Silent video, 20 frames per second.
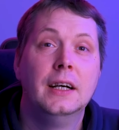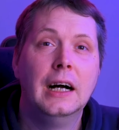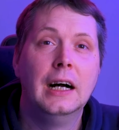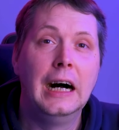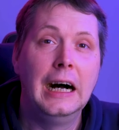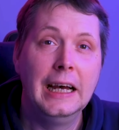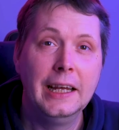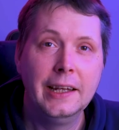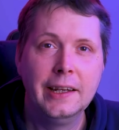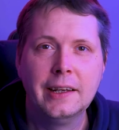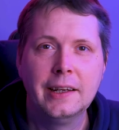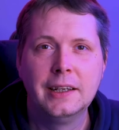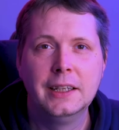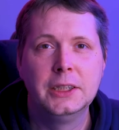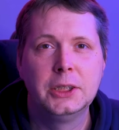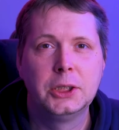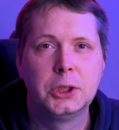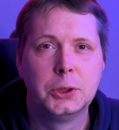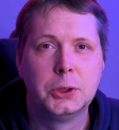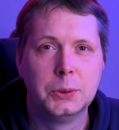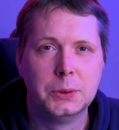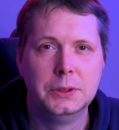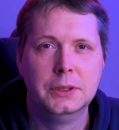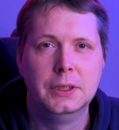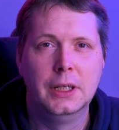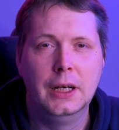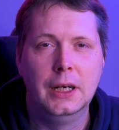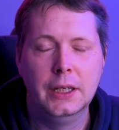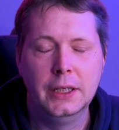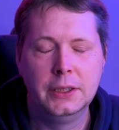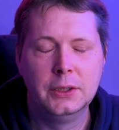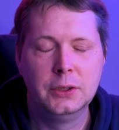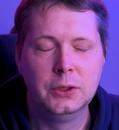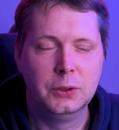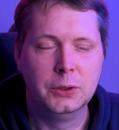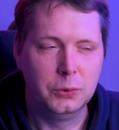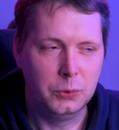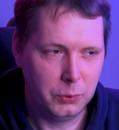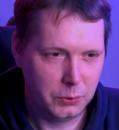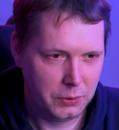Eigentlich schon ein
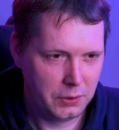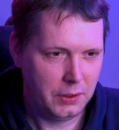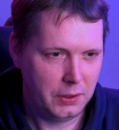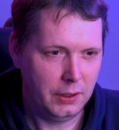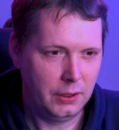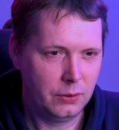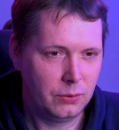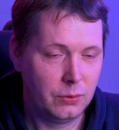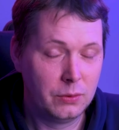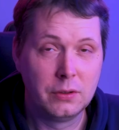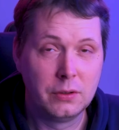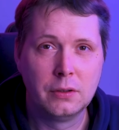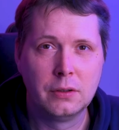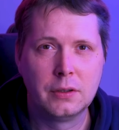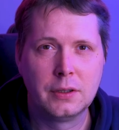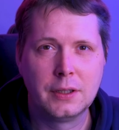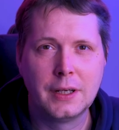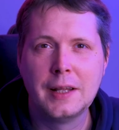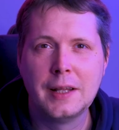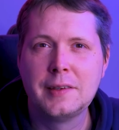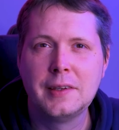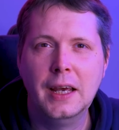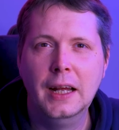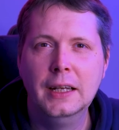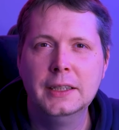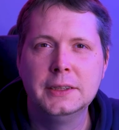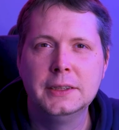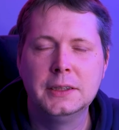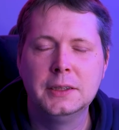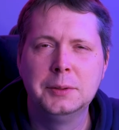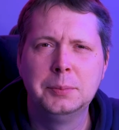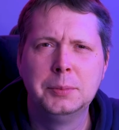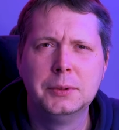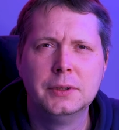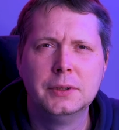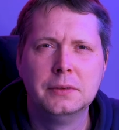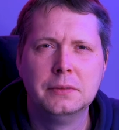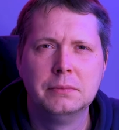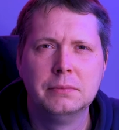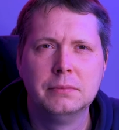Unding. Und ganz ehrlich, ich
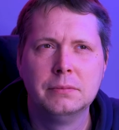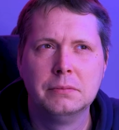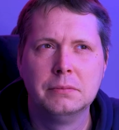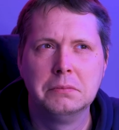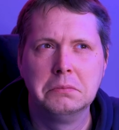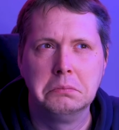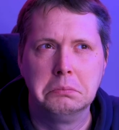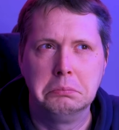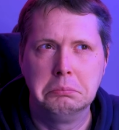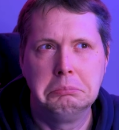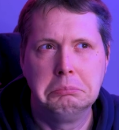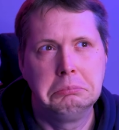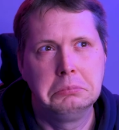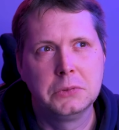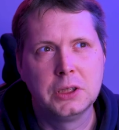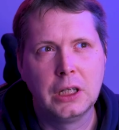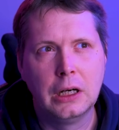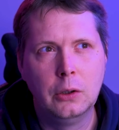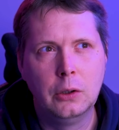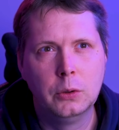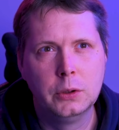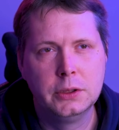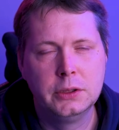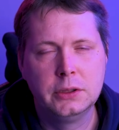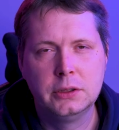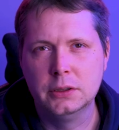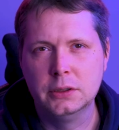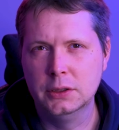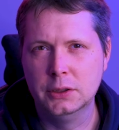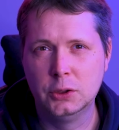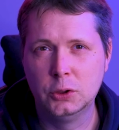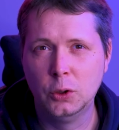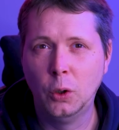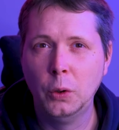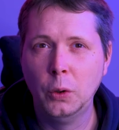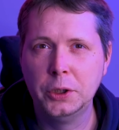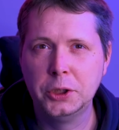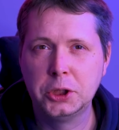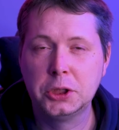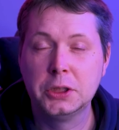bin traurig,
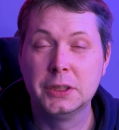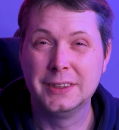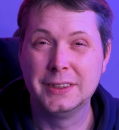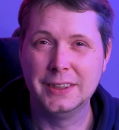enttäuscht.